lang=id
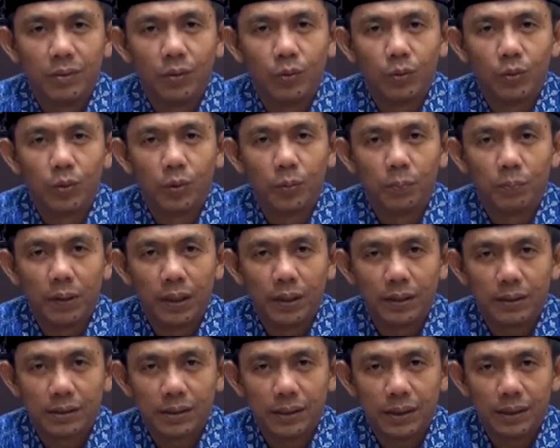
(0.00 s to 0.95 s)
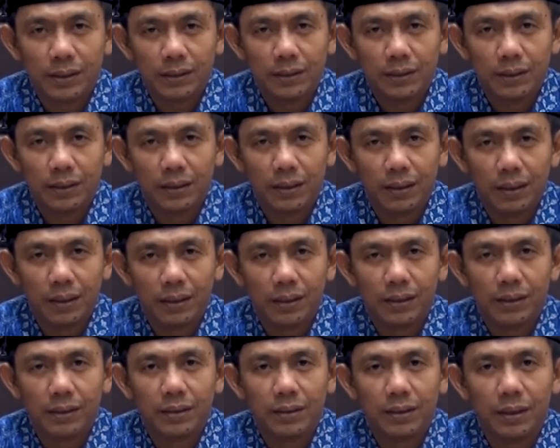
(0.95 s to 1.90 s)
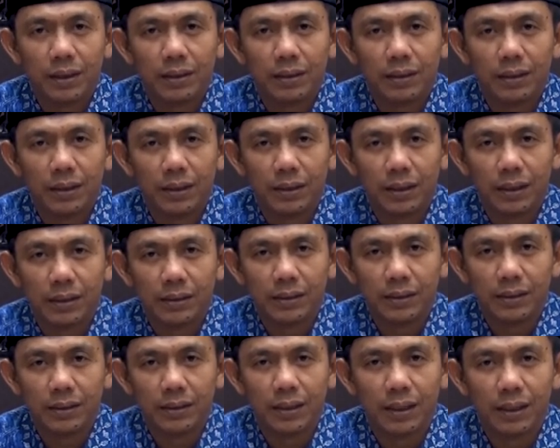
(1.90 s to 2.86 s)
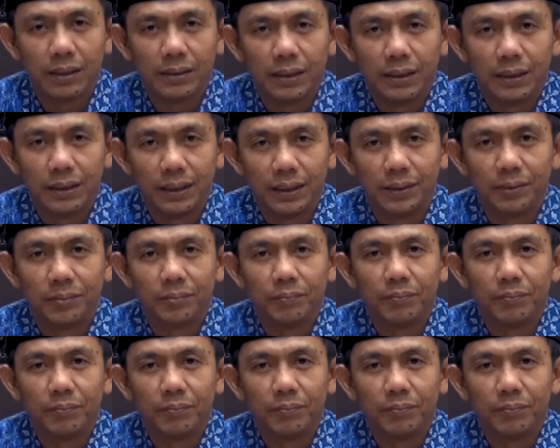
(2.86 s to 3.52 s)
untuk bangsa negeri yang kita cintai ini.